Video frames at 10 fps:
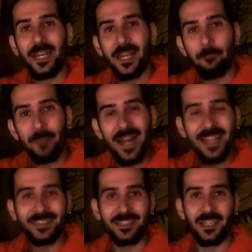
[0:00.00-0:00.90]
il
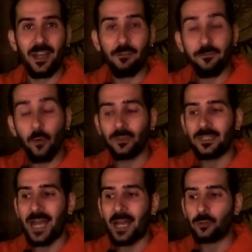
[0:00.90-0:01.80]
brand
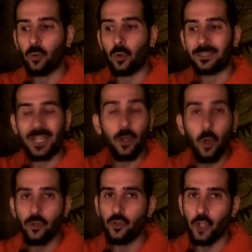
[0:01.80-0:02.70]
fondato dai
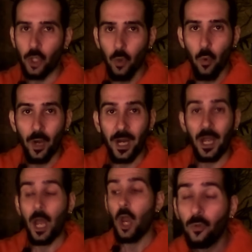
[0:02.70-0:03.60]
coniugi
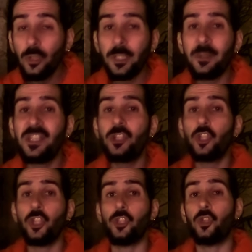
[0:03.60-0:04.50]
Cook, l'ultimo
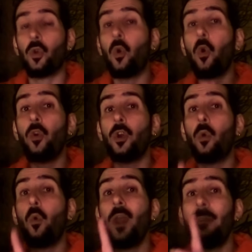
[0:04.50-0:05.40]
esercizio
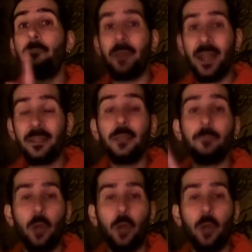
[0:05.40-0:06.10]
con quel brand